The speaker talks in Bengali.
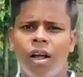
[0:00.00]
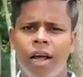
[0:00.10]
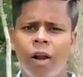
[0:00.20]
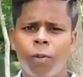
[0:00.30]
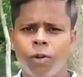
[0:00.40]

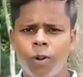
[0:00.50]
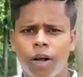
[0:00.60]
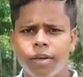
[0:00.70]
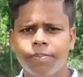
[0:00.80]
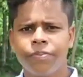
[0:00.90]
হ্যালো বন্ধুরা
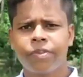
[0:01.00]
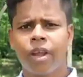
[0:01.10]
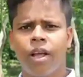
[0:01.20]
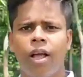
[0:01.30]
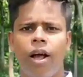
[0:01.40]

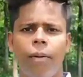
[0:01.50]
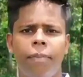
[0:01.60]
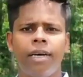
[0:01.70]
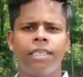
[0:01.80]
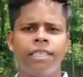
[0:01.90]

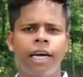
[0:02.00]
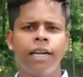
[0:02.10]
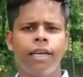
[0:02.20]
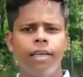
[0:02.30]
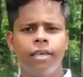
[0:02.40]
আপনারা
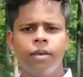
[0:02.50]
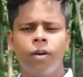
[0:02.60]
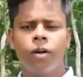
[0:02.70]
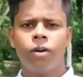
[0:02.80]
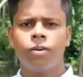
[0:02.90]
জানেন
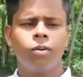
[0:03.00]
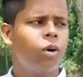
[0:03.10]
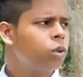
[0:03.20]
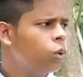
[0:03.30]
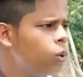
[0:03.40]

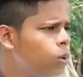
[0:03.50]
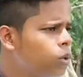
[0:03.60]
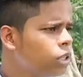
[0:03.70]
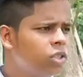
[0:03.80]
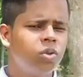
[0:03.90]
গত
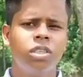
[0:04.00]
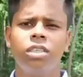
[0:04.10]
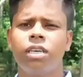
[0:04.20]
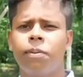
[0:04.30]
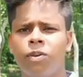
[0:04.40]
কিছুদিন
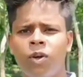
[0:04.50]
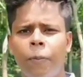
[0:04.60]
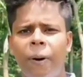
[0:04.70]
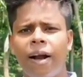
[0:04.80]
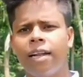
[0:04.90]
যাবৎ ধরে
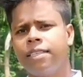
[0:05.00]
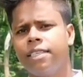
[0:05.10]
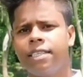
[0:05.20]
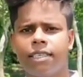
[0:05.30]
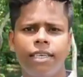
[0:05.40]
বাংলাদেশ
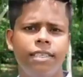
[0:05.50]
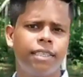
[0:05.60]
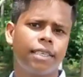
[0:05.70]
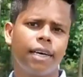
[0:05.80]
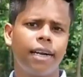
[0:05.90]
থেকে
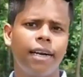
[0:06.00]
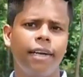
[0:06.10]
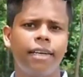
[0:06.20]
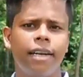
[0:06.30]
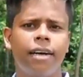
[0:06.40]
স্কারের
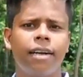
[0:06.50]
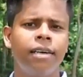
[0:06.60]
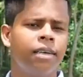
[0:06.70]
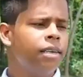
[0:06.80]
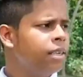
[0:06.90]
লিটেলার
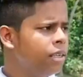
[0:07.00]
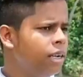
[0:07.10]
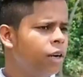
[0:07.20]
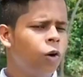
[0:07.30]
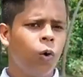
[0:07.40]

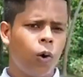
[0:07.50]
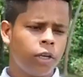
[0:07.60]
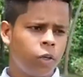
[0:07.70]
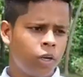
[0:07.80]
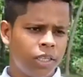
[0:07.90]
এগুলো লগ
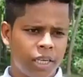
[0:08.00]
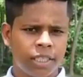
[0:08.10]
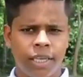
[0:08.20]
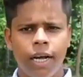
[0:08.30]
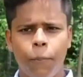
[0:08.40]
ইন করা
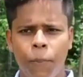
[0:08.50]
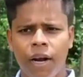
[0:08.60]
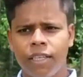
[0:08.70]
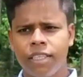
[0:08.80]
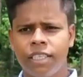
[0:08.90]
যাচ্ছে না
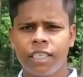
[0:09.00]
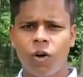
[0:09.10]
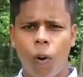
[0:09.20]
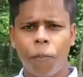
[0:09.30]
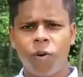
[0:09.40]
বাংলাদেশ থেকে
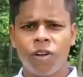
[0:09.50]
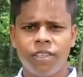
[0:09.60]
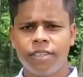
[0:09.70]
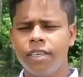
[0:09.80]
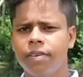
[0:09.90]
অফ করে
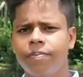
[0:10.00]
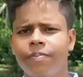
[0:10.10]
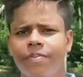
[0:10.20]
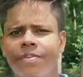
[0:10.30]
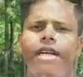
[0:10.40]
দিছে
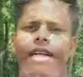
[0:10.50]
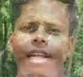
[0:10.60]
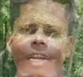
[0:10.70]
এ